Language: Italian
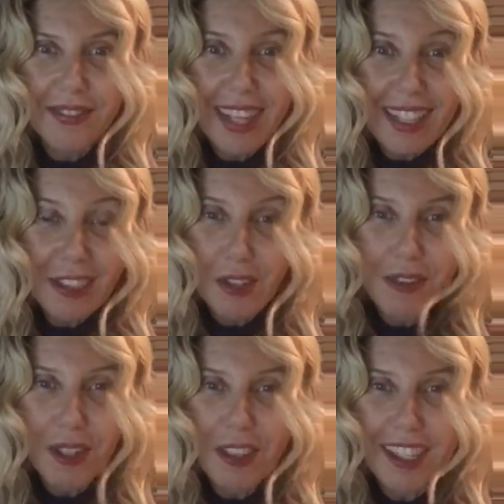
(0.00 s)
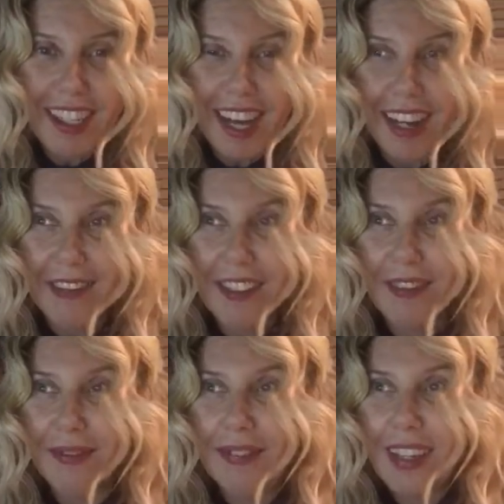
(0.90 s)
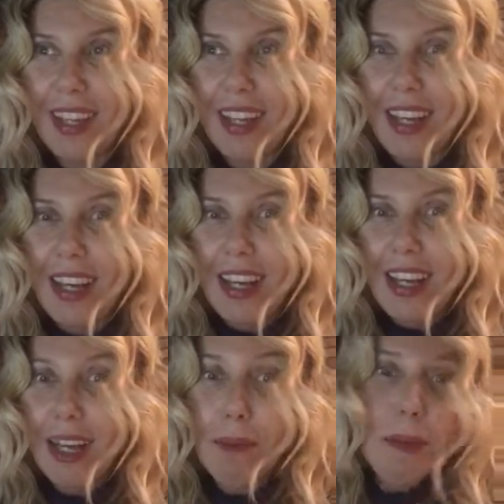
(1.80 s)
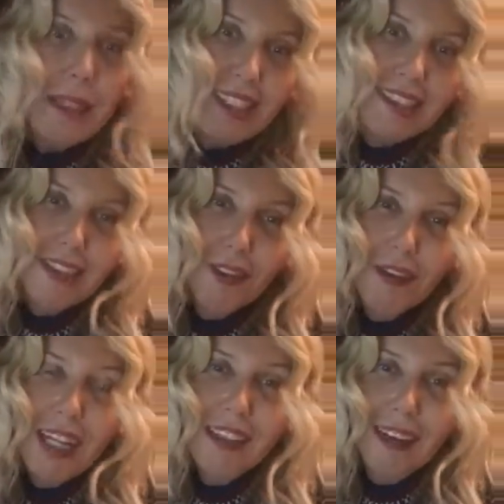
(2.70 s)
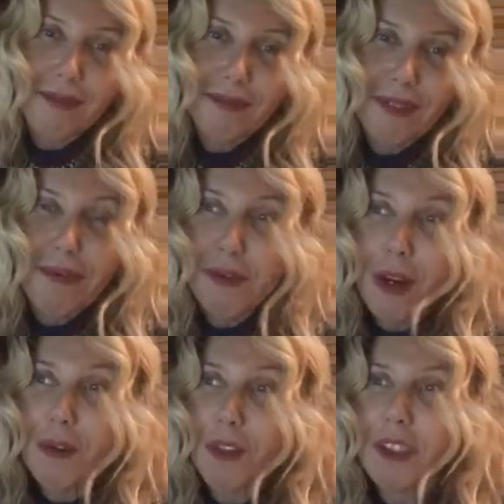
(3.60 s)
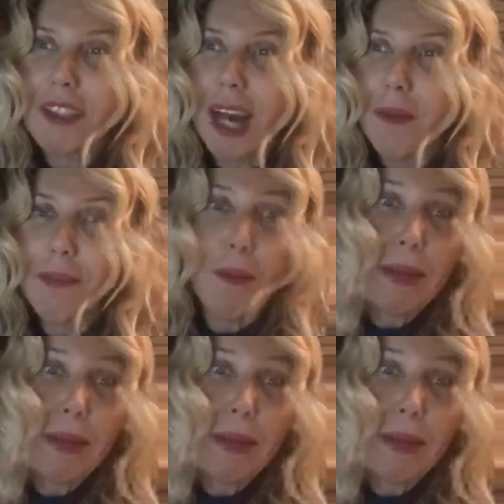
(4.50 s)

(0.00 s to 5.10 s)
Adesso verrò a cercarvi la prima ad essere trovata fu la curiosità,